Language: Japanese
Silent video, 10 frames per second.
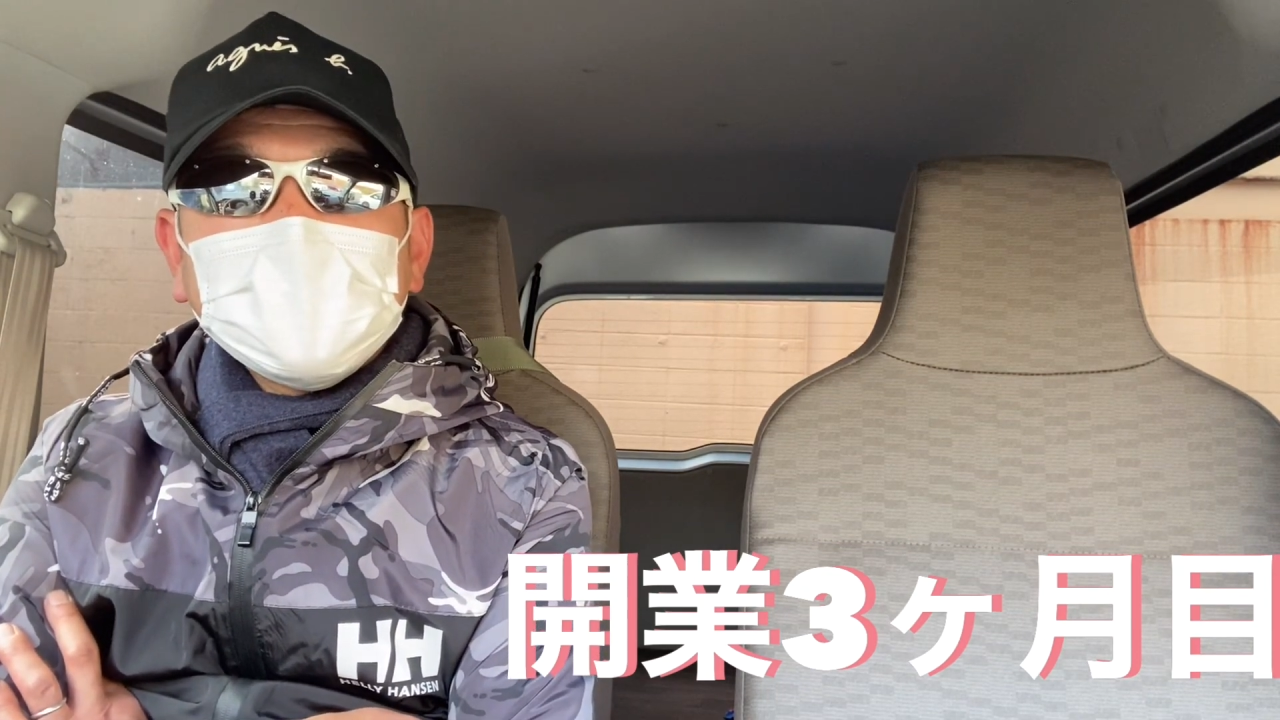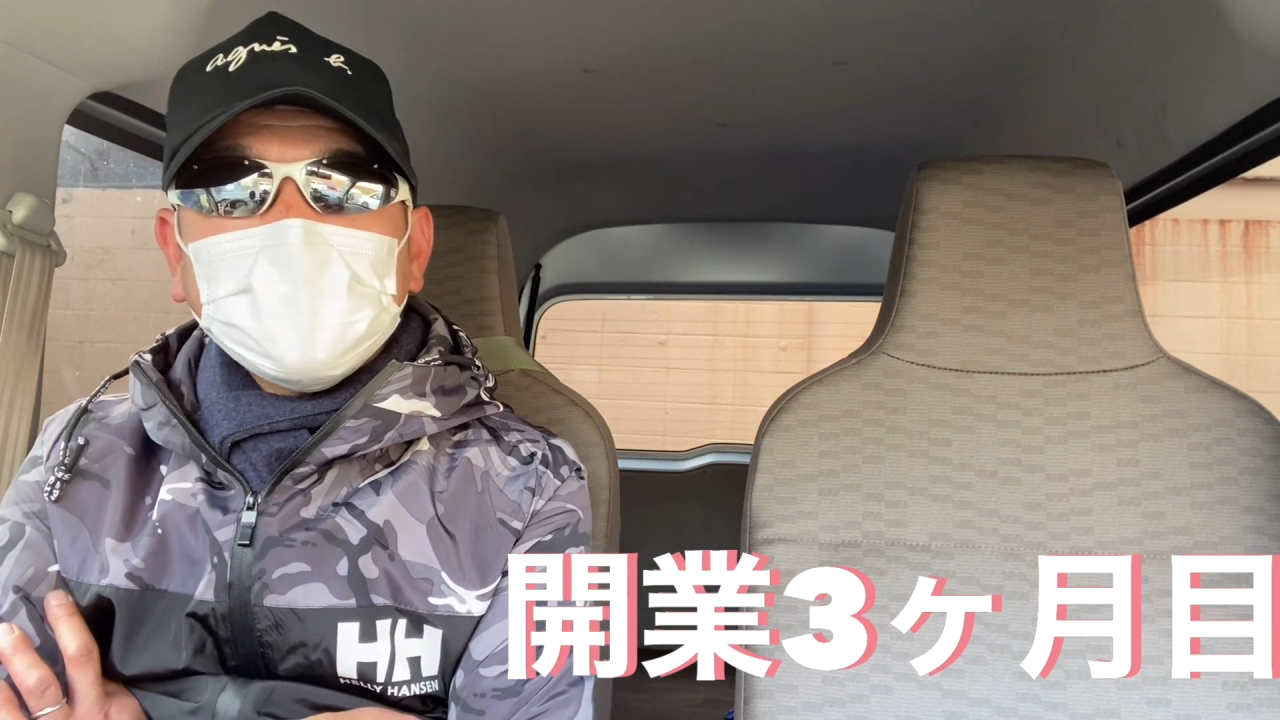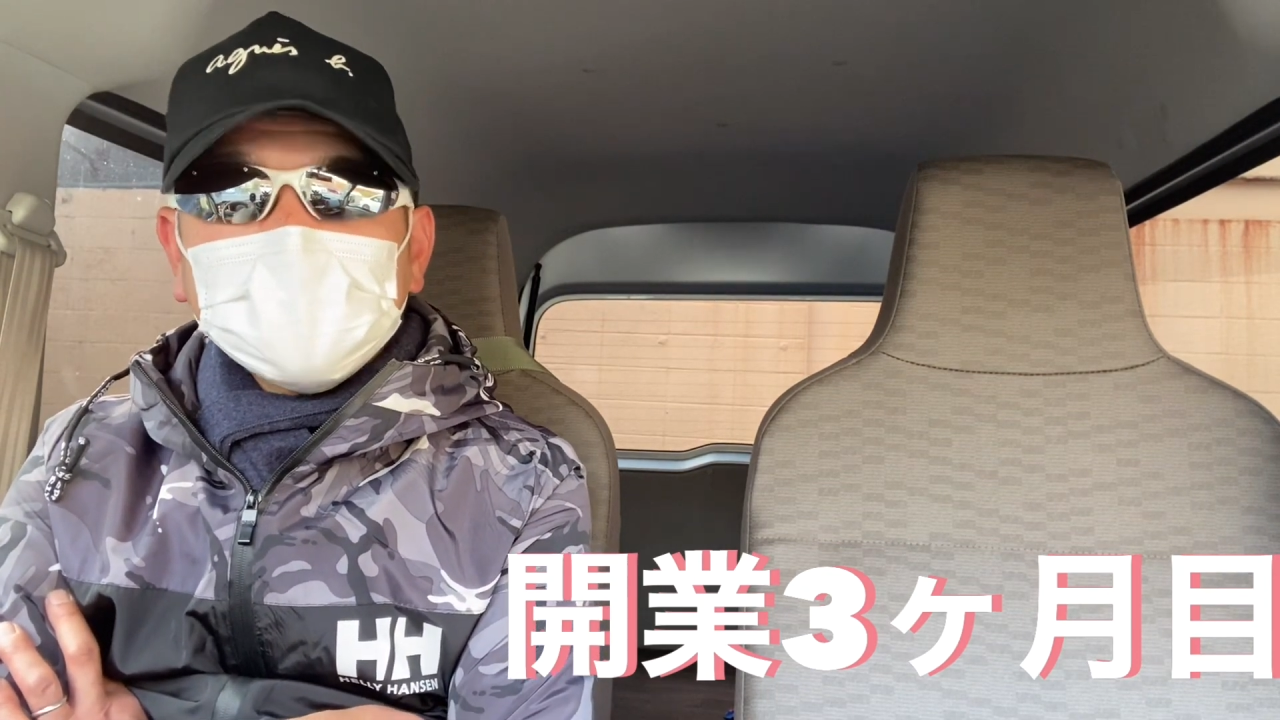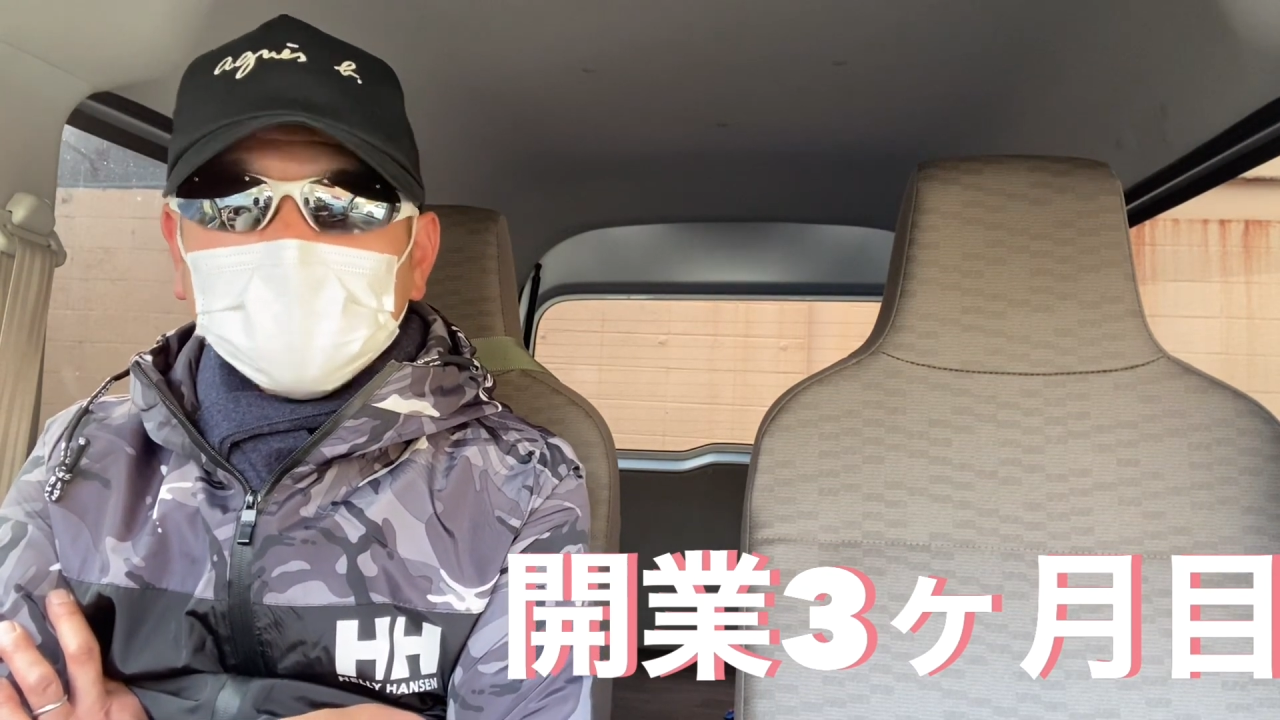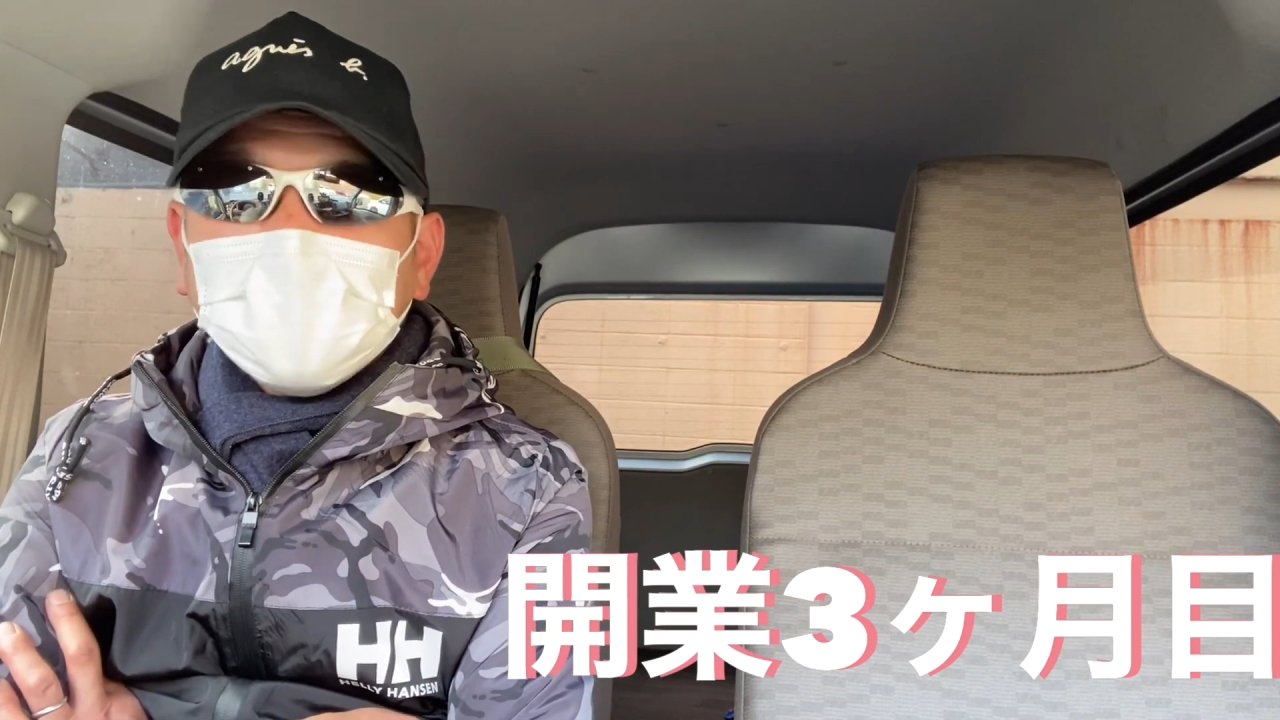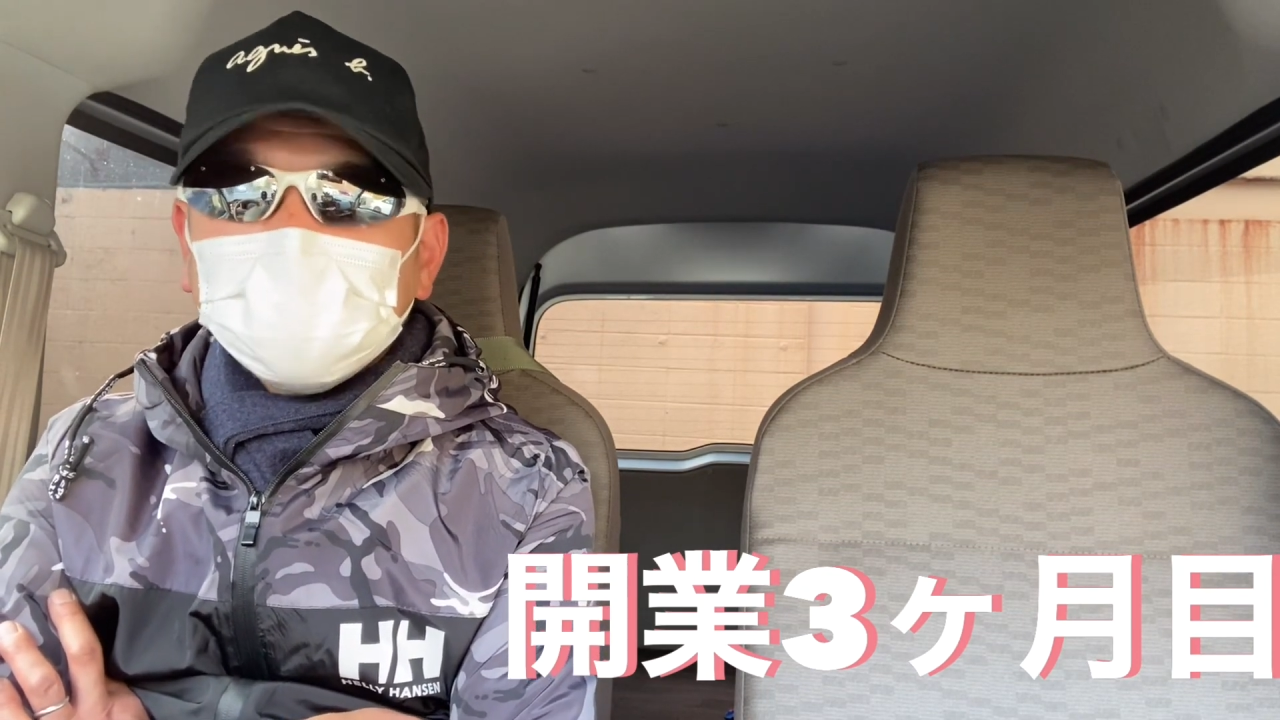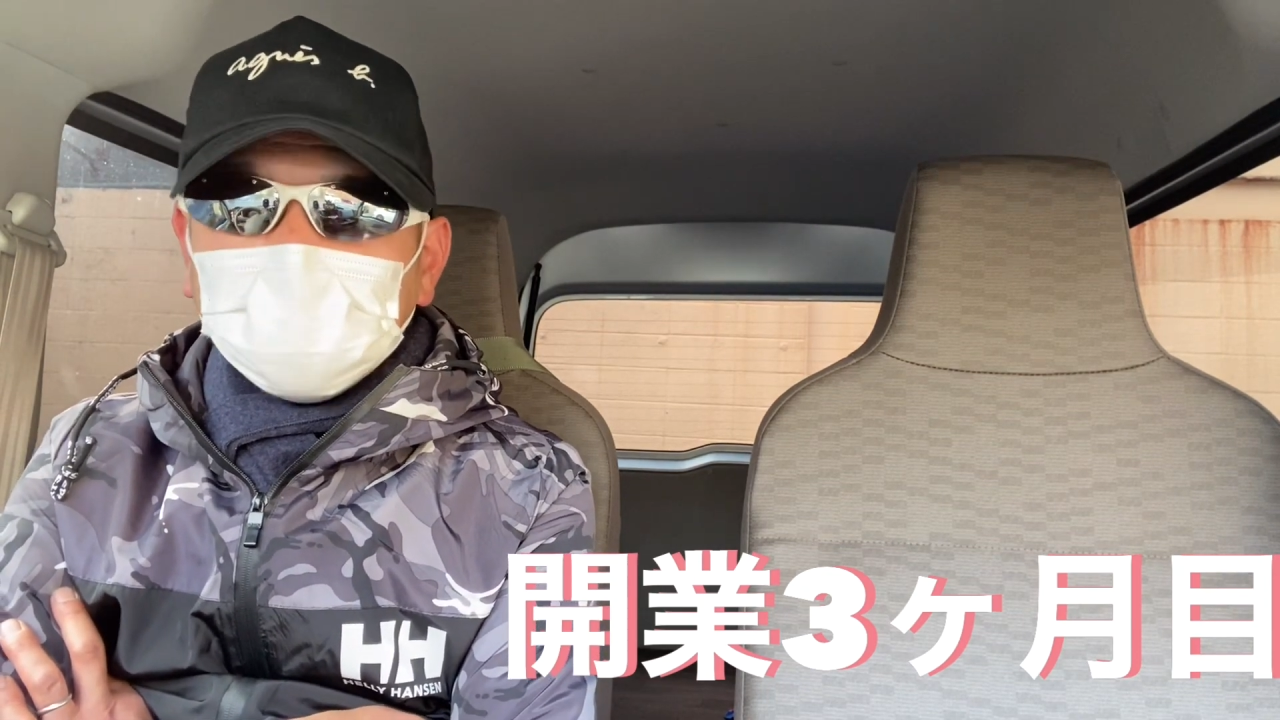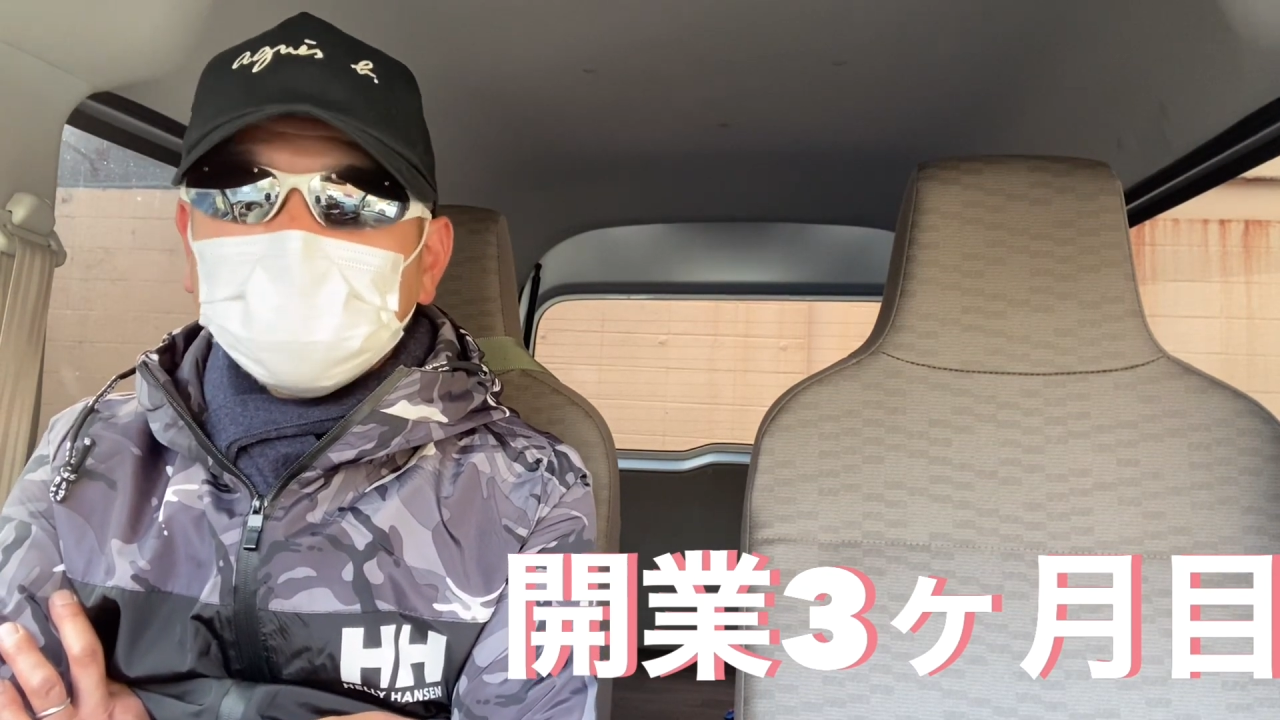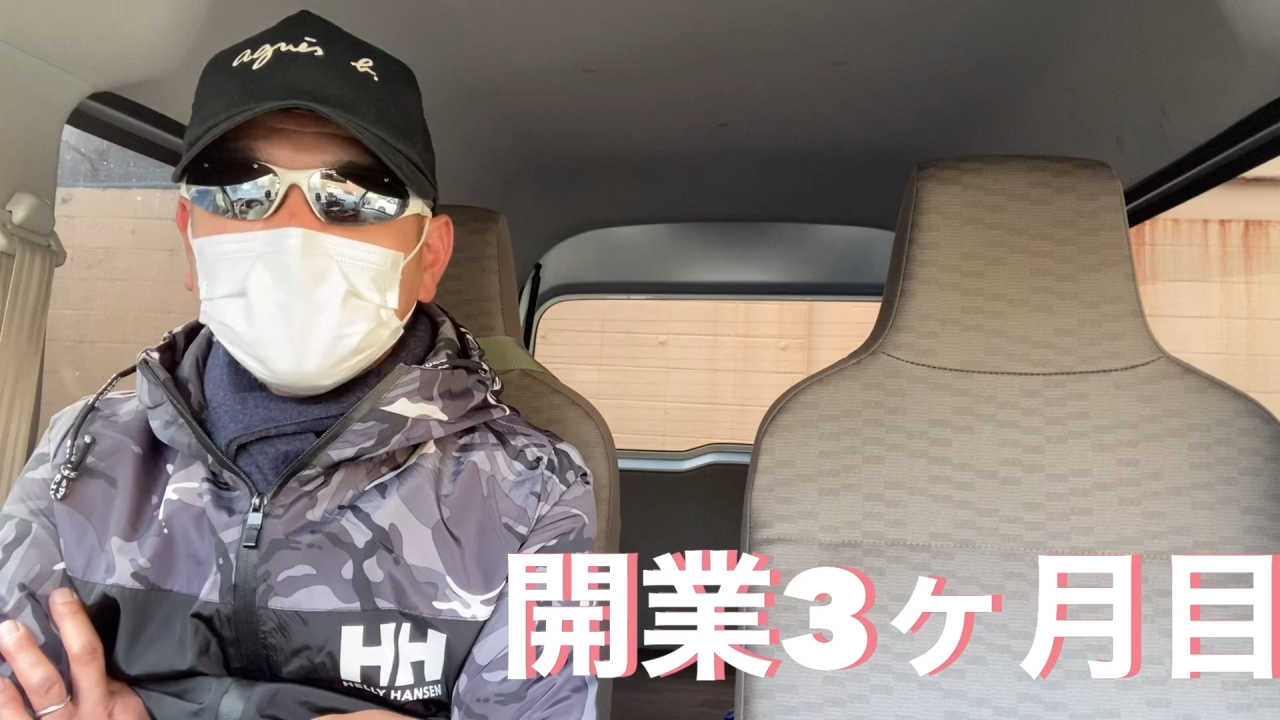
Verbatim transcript: 初稼働